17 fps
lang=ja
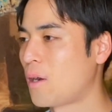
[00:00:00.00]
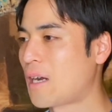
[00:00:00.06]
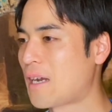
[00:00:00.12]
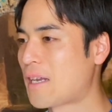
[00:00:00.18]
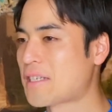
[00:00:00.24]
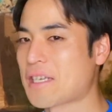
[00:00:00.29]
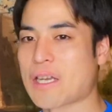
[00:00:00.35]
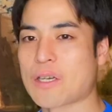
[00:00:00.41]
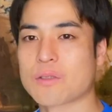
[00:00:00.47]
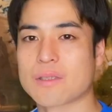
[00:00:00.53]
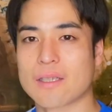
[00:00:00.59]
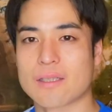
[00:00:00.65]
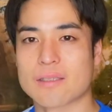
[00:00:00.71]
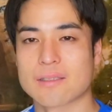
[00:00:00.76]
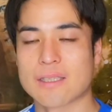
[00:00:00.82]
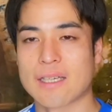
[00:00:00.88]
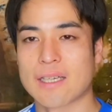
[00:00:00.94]
れじゃなくて
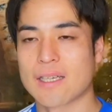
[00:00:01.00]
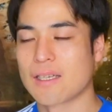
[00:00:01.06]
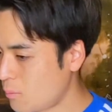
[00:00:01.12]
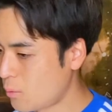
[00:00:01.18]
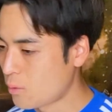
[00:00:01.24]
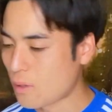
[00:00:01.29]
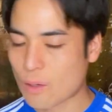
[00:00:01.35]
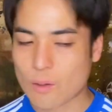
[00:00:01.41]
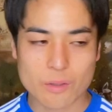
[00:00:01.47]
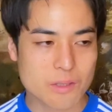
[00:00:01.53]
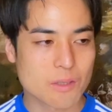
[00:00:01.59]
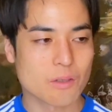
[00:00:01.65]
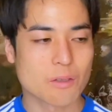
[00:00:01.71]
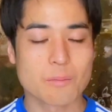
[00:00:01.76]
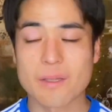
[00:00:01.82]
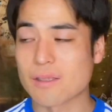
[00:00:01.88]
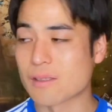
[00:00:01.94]
ですね、僕はこっち
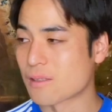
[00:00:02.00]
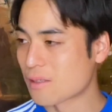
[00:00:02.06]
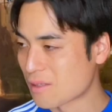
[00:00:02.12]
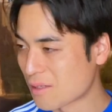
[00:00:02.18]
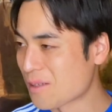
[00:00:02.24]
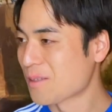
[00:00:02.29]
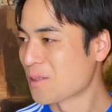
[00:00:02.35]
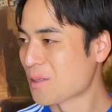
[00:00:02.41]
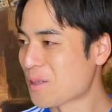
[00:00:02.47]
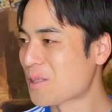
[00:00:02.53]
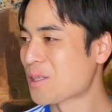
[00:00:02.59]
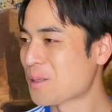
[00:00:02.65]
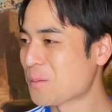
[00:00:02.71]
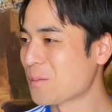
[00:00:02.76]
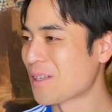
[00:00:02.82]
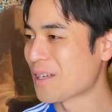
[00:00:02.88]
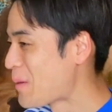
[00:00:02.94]
の夢に突き
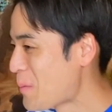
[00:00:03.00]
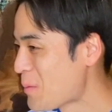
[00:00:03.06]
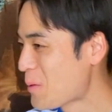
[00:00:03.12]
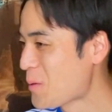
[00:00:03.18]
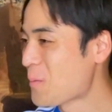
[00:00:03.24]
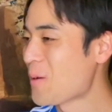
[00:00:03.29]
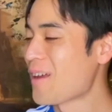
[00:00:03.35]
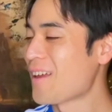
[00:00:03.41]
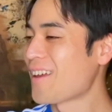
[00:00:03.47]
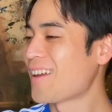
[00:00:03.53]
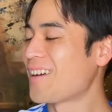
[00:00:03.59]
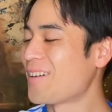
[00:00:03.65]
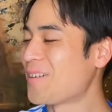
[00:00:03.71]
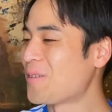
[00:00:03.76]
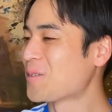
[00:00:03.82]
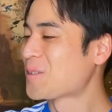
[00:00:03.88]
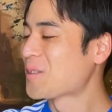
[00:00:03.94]
進むんだ、君の夢
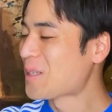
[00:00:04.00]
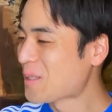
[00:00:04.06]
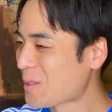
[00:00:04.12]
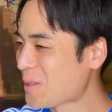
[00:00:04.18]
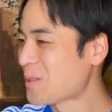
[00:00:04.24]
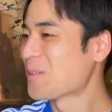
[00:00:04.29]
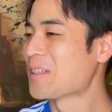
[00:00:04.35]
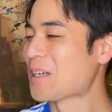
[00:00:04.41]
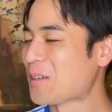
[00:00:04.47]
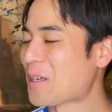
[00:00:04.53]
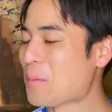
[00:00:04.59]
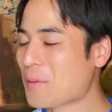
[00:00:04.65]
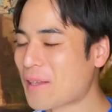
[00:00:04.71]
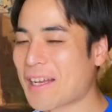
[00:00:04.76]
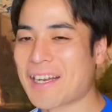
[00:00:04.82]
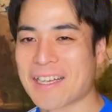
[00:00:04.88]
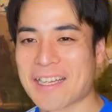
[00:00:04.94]
を突き進んでくれ
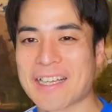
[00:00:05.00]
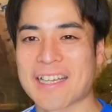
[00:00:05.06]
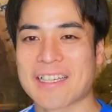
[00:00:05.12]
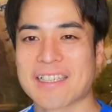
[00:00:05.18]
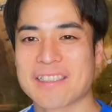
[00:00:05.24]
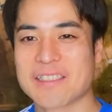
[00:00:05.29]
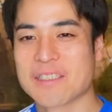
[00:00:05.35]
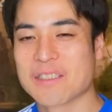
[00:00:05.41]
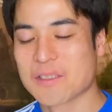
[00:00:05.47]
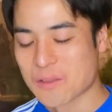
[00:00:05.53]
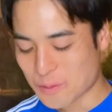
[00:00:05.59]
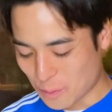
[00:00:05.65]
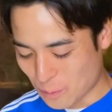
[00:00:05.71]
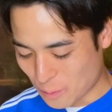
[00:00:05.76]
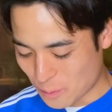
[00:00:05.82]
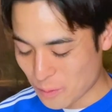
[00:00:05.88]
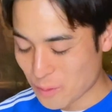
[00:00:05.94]
みたいなね、
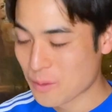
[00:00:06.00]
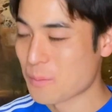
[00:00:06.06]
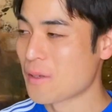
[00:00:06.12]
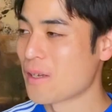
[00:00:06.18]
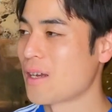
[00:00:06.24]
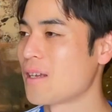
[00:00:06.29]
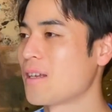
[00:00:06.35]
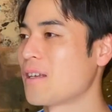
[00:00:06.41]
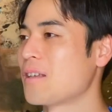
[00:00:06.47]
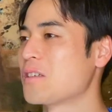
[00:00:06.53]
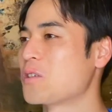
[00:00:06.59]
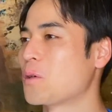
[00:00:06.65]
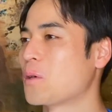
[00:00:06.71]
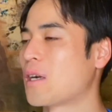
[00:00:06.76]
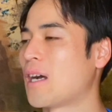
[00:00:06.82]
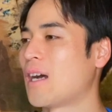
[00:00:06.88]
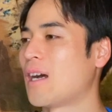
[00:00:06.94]
そういう意味合いなんで
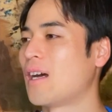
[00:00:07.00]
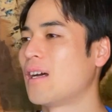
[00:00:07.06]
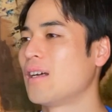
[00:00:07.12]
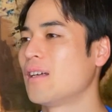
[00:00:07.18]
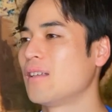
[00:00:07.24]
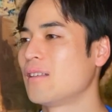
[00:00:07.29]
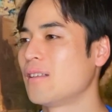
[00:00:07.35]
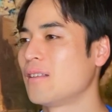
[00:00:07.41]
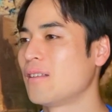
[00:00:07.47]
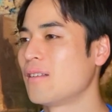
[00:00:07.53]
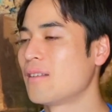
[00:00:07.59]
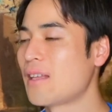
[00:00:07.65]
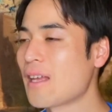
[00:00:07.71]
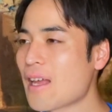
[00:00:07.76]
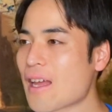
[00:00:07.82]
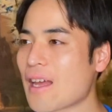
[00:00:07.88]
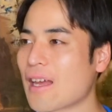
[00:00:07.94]
しょうか。
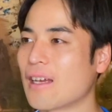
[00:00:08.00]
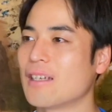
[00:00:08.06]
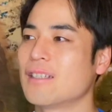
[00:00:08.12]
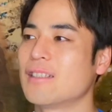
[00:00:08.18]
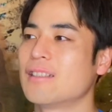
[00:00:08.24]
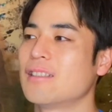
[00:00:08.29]
で